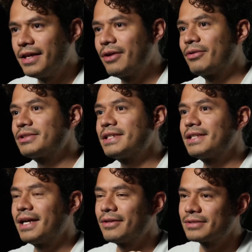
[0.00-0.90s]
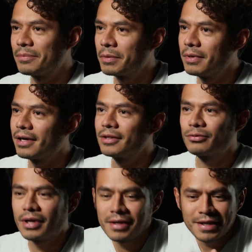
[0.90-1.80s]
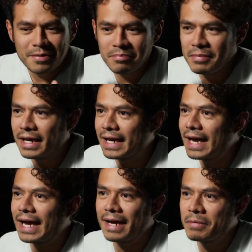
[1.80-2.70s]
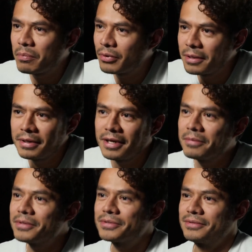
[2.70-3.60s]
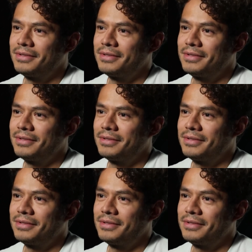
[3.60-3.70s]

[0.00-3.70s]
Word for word: diálogos aislados, la primera lectura, me caga, me pone bien nervioso.